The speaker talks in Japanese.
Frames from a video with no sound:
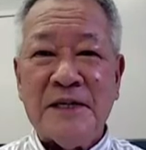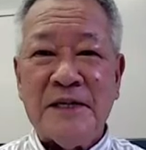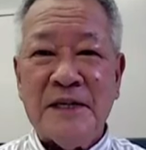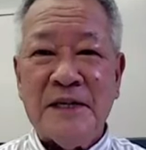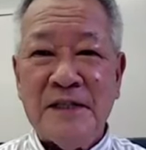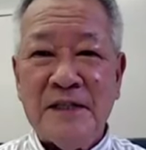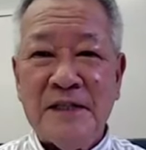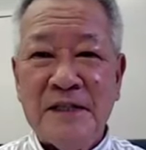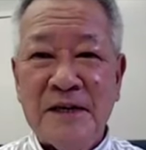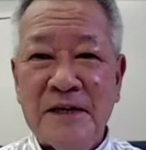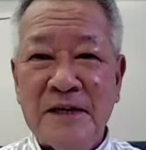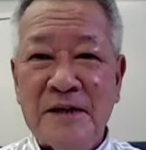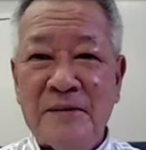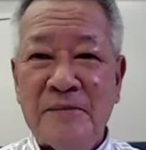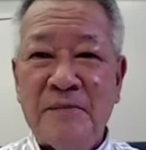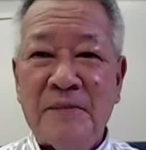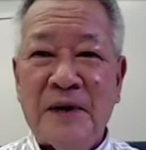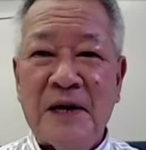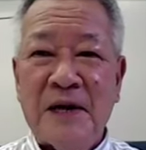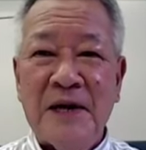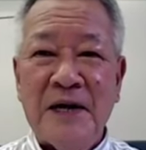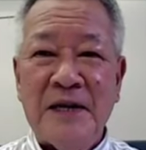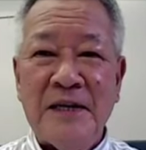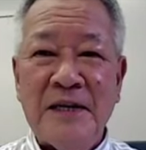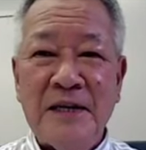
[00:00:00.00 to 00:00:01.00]
重ねて
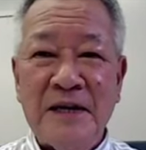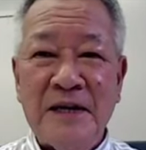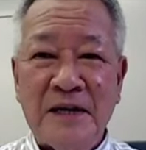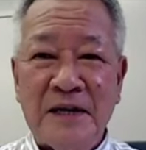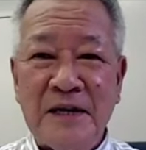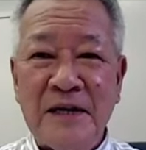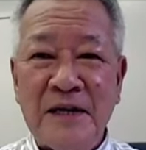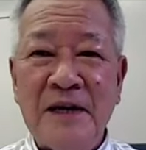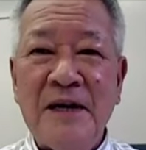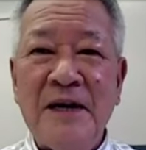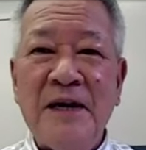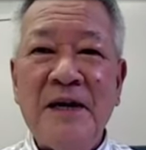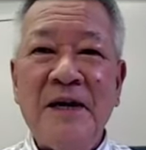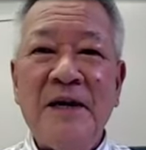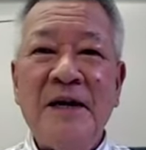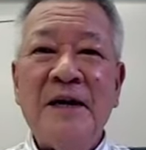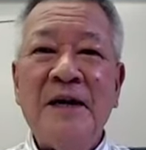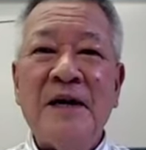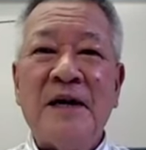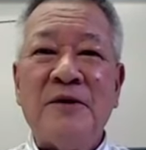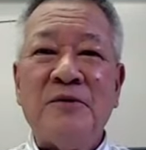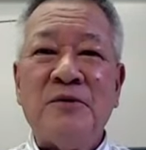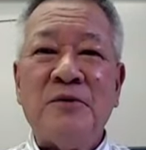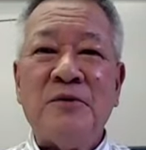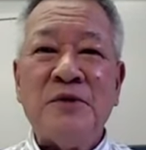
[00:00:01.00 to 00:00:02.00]
前に
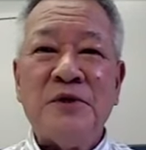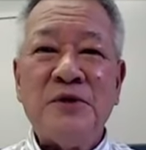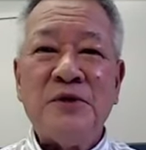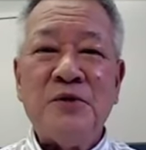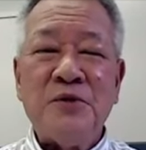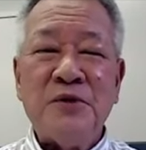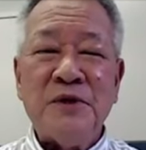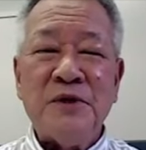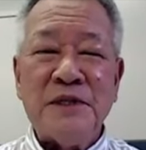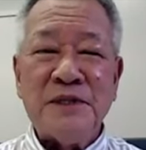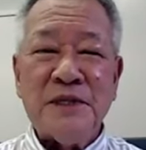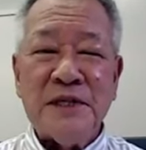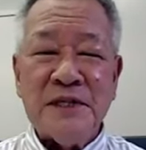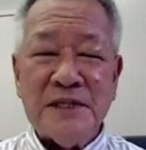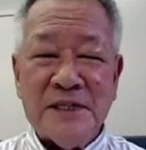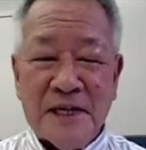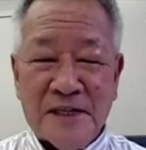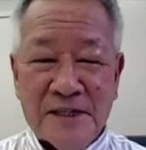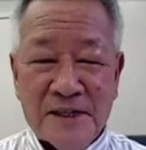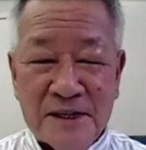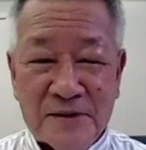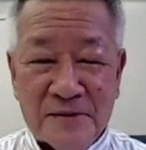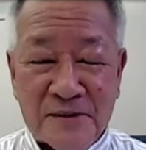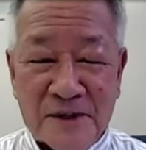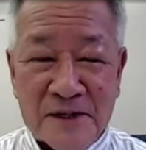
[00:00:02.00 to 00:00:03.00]
あの上流に突き
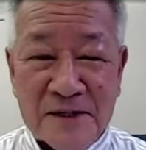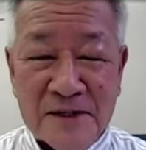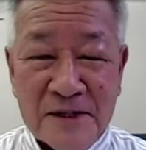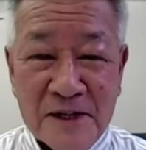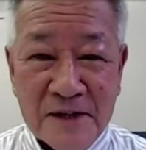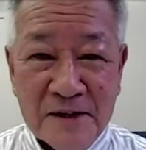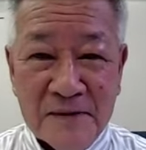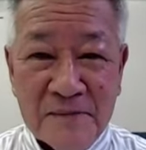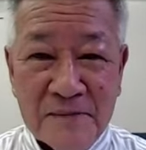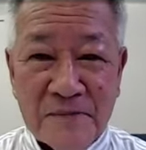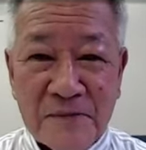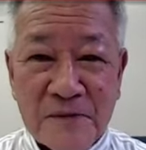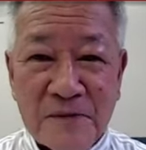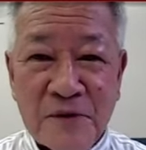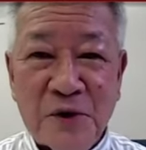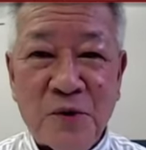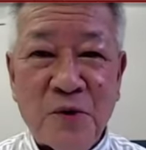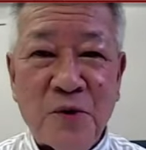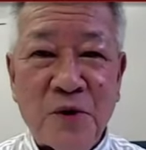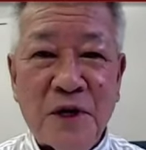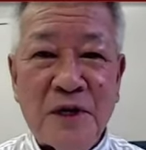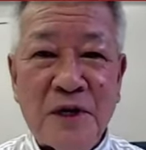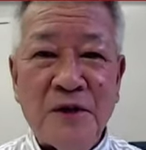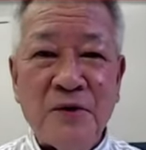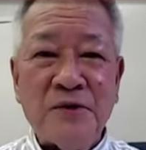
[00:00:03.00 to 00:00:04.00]
刺してるんですね、はい、で
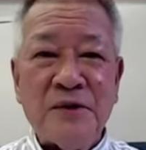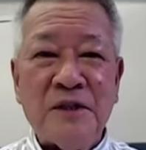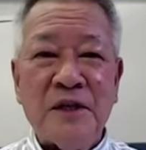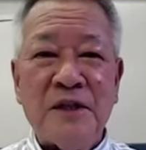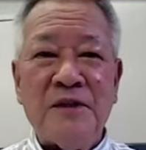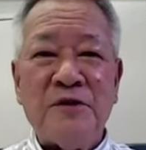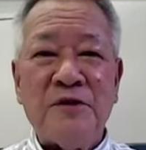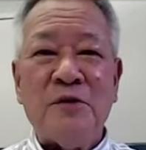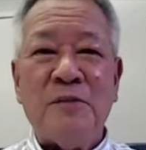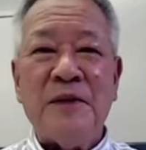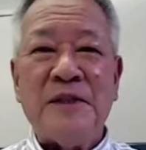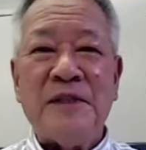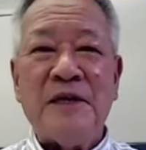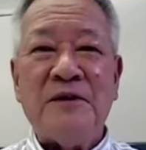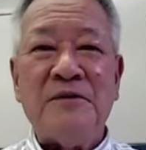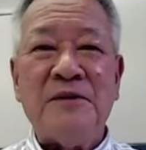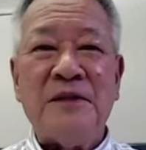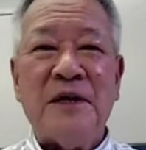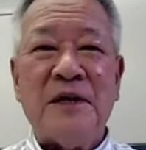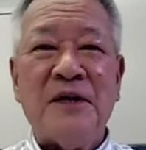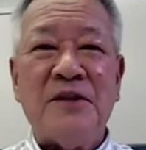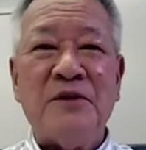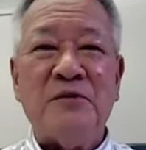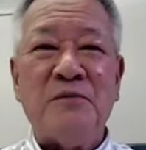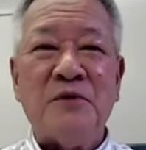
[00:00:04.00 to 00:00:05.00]
これによって止めてるん
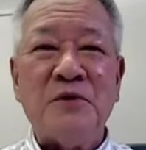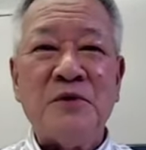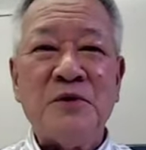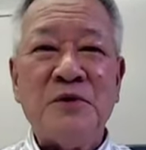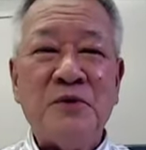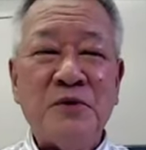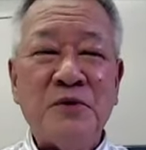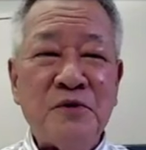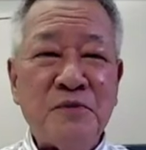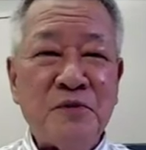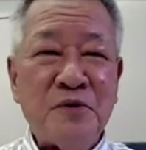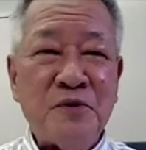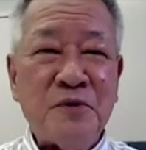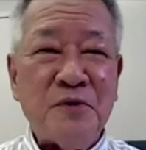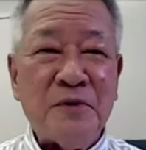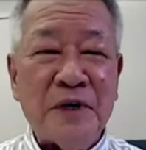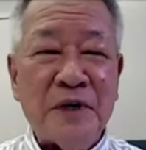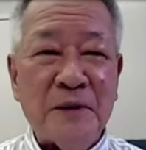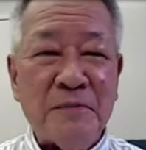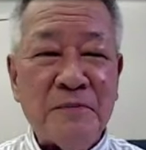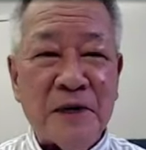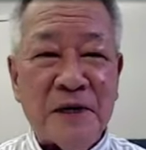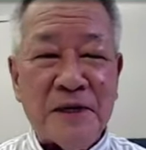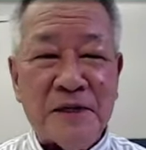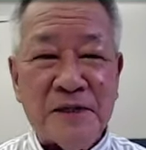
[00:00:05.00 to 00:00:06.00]
だけどもそういうものは
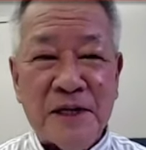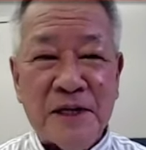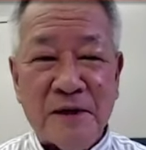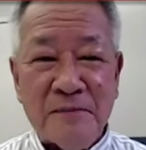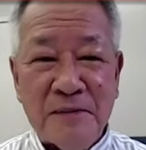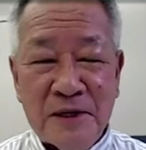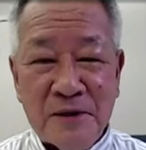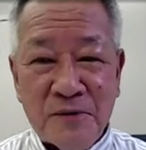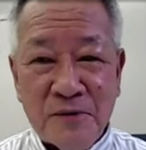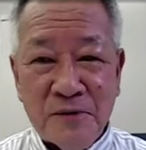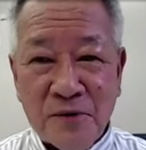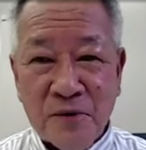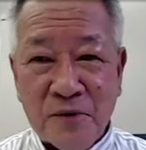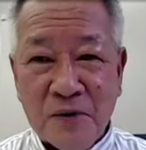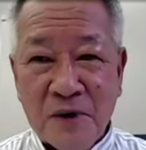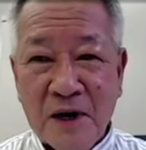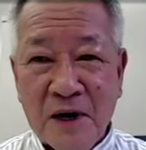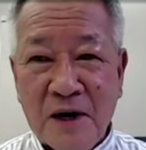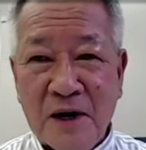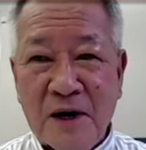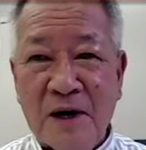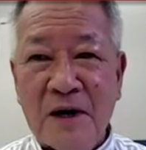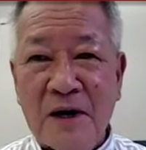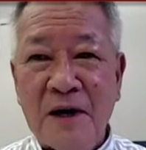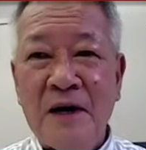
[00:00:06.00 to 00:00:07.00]
やっぱり錆びると
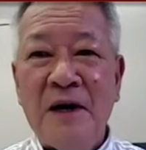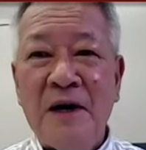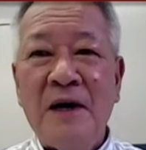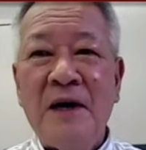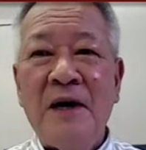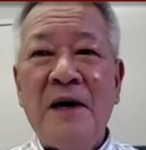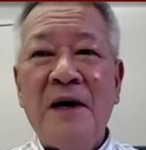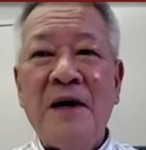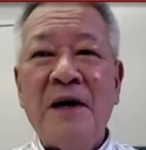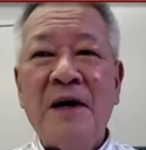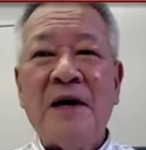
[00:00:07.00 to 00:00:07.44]
か、うん、